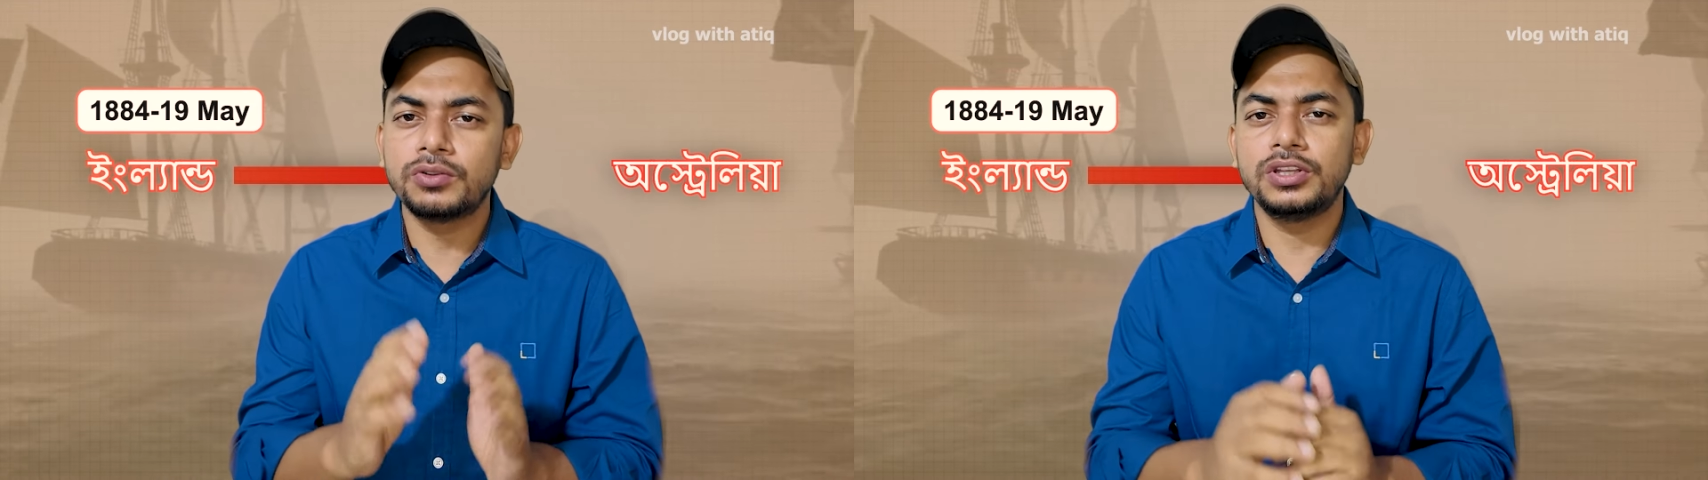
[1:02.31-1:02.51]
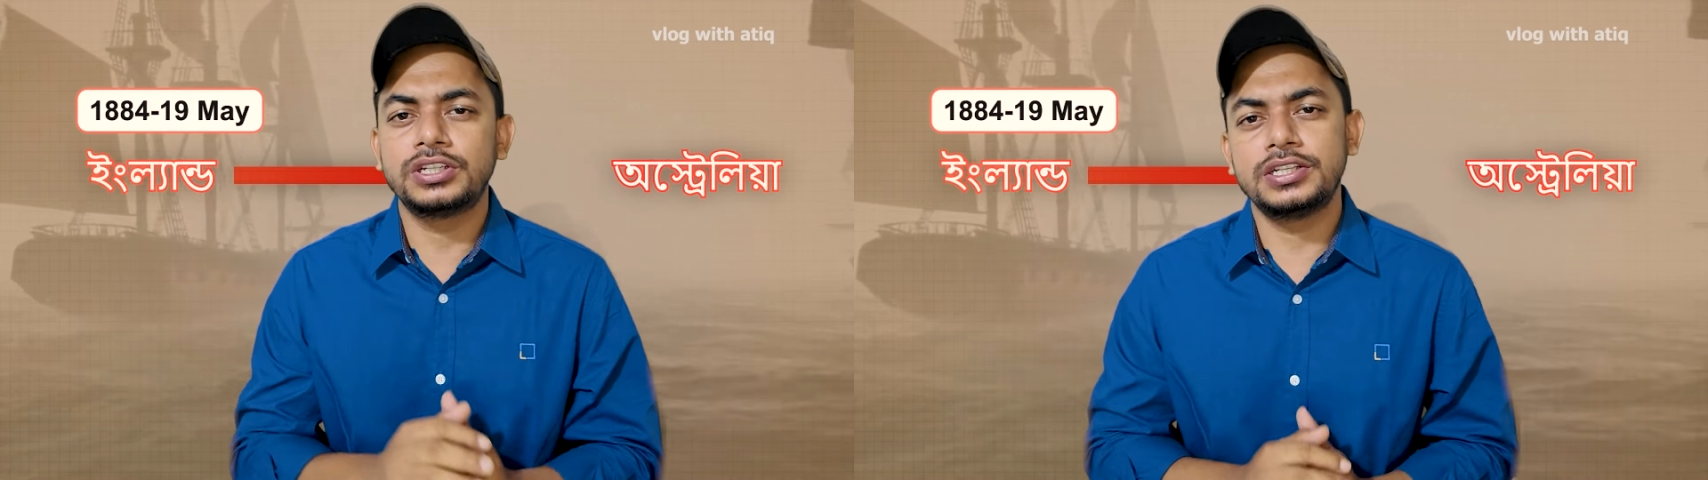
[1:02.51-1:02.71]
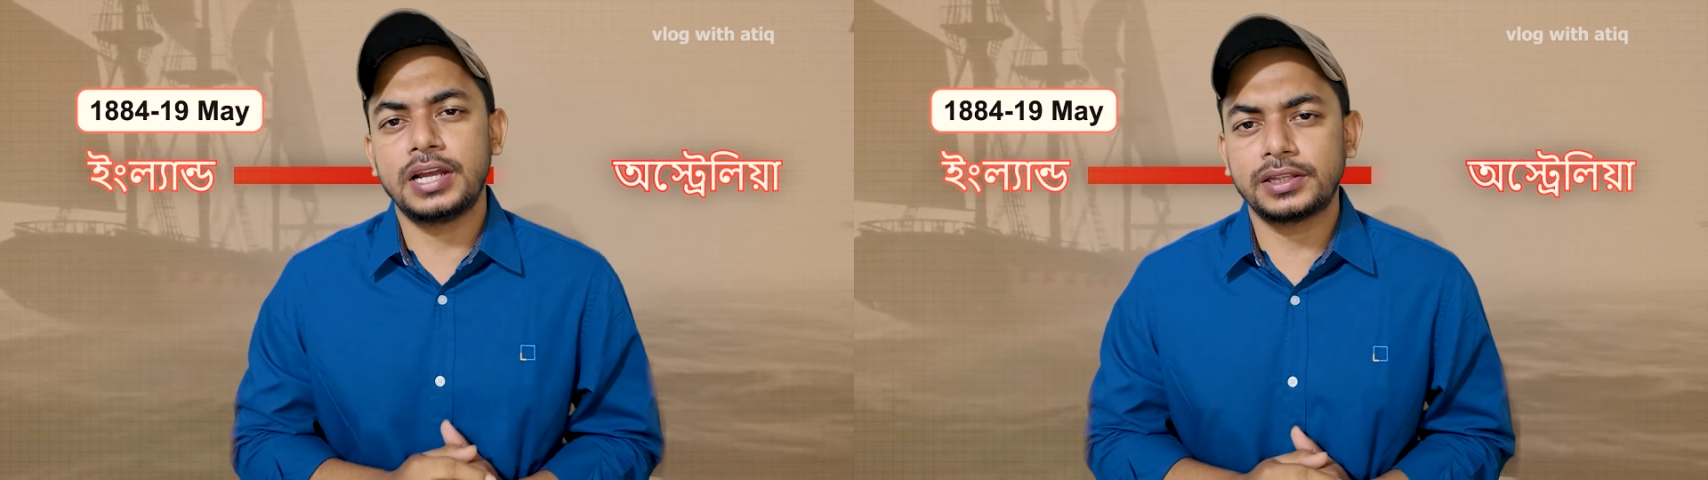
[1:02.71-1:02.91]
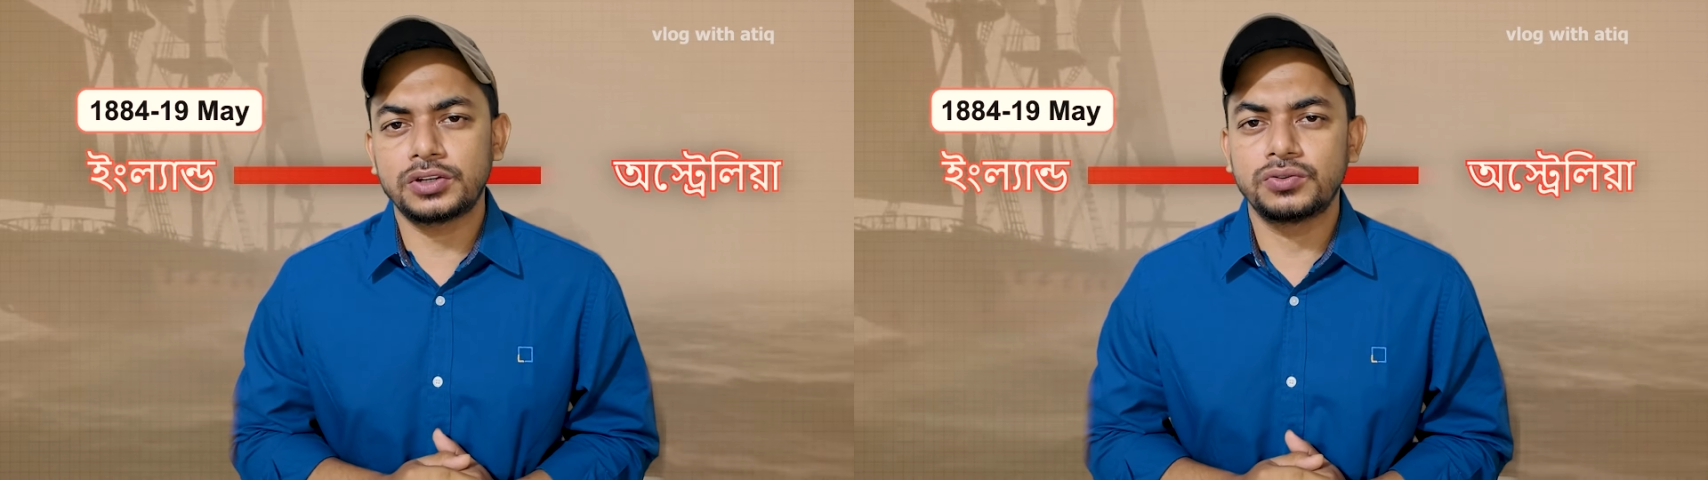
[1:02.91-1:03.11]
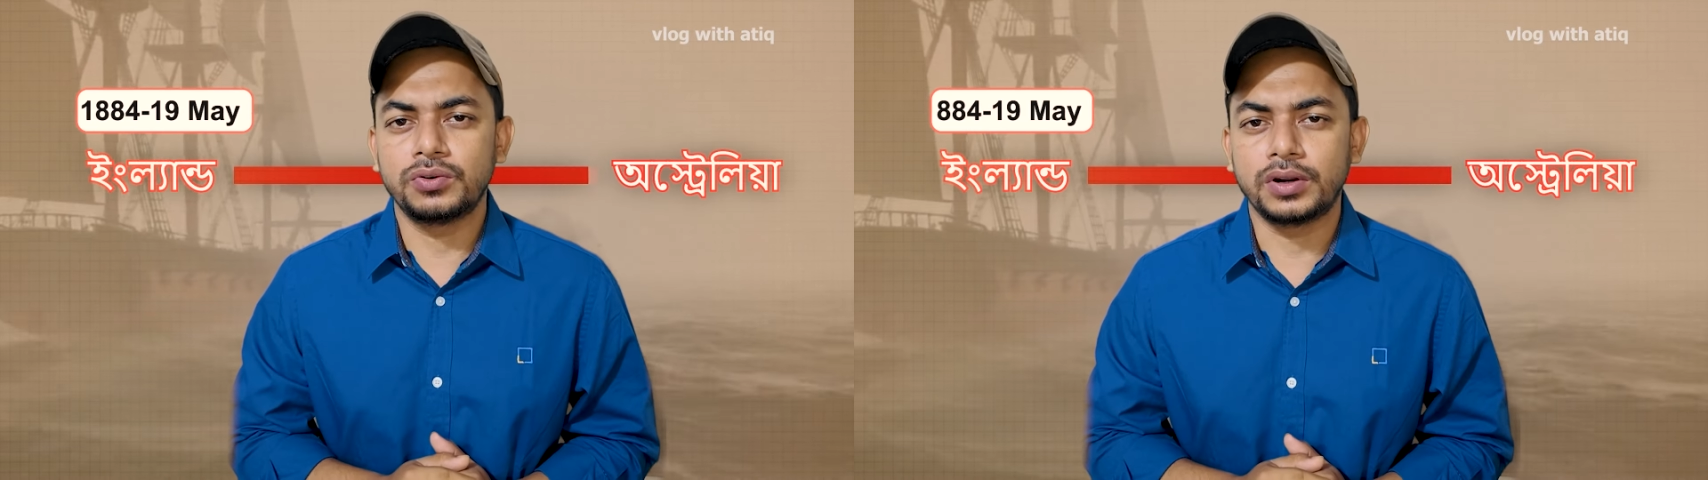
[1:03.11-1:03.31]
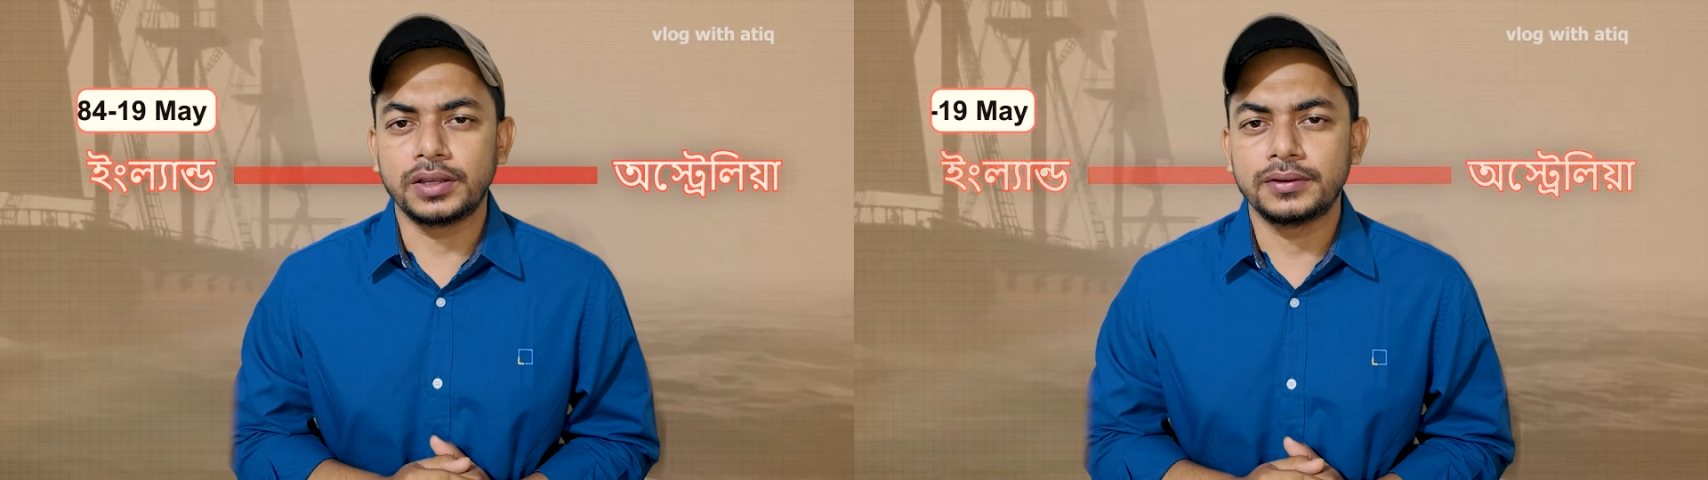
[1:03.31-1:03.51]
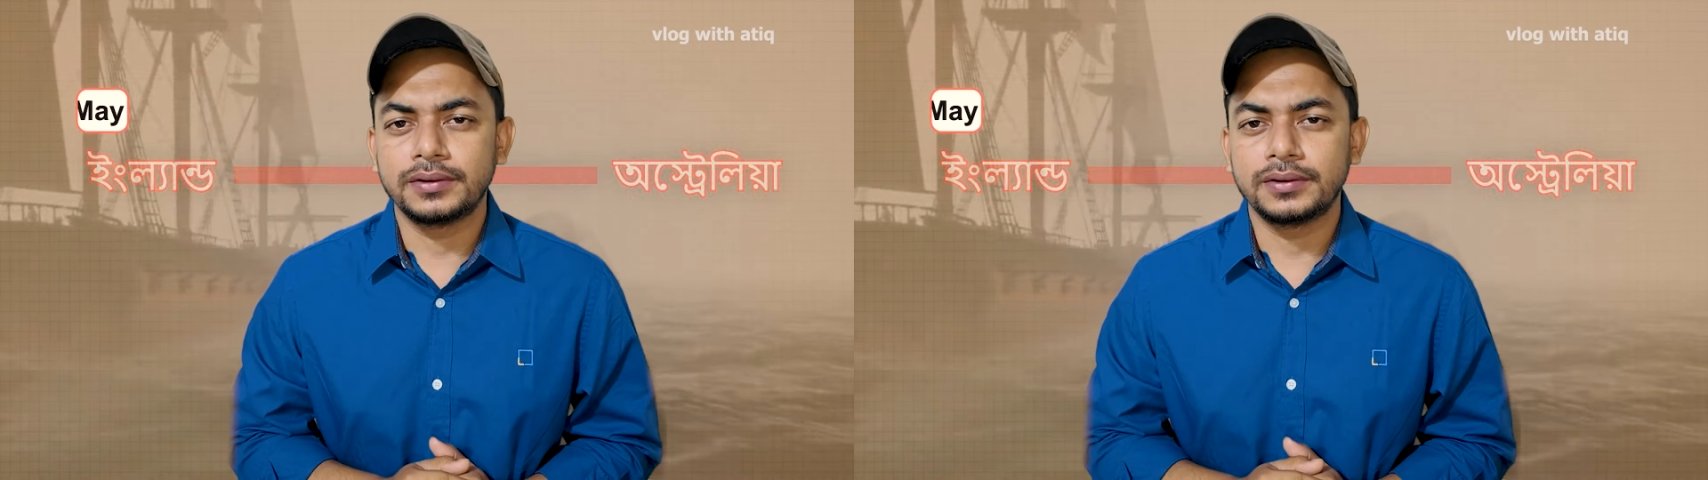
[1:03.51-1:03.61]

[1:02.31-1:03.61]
উদ্দেশ্যে যাত্রা শুরু করে